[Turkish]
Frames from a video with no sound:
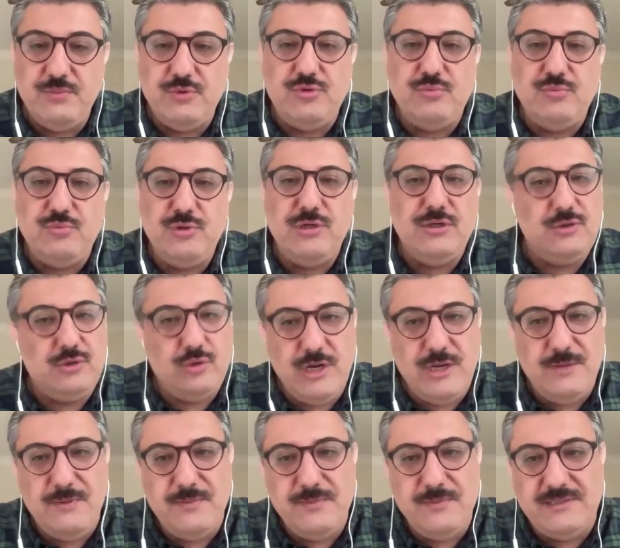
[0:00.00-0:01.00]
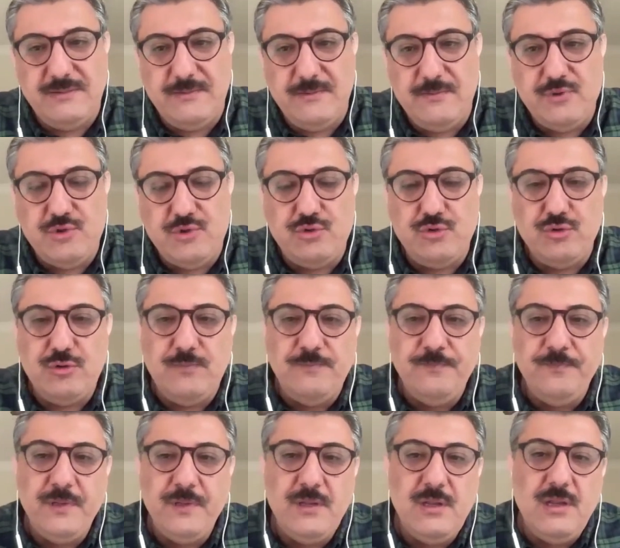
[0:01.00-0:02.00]
Bütün bunları söylememin sebebi şu,
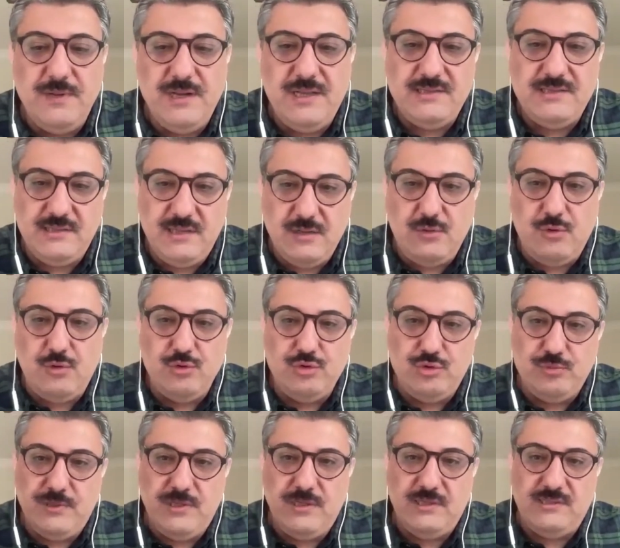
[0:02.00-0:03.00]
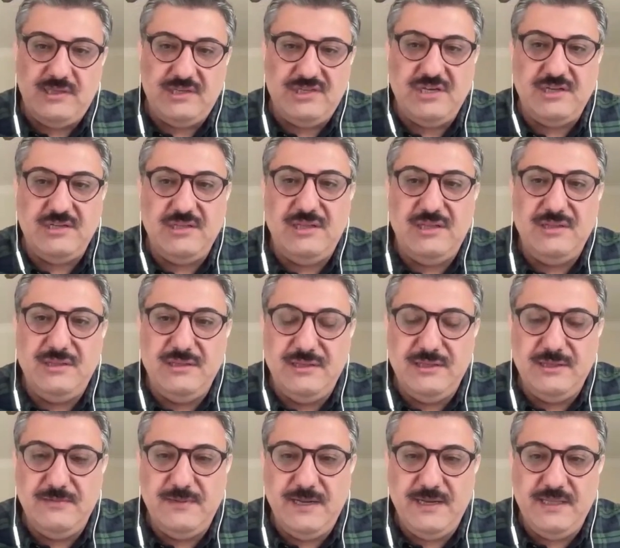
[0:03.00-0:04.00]
Biraz daha konuşma
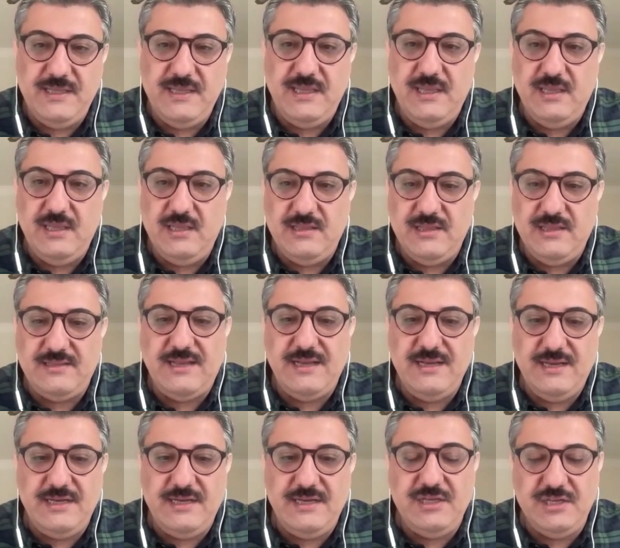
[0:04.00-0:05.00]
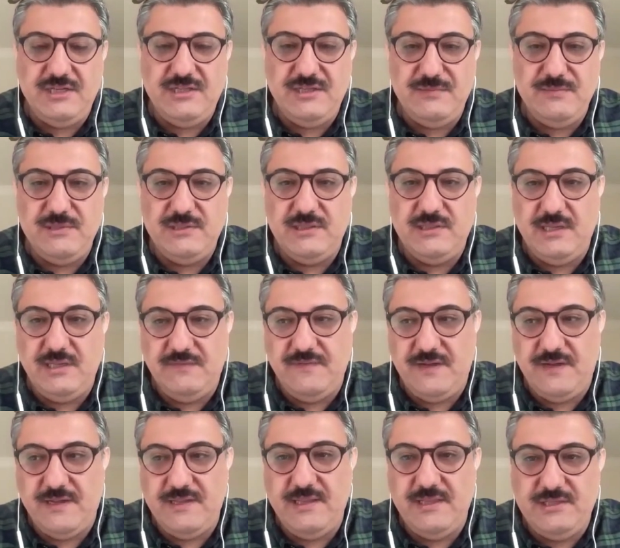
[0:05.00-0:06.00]
saçaklandığında belki e, detaylara girdiğimizde
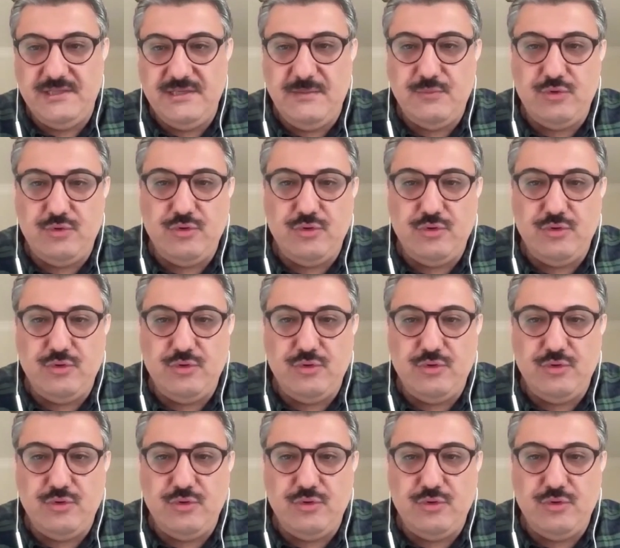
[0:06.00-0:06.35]
ifade edeceğim.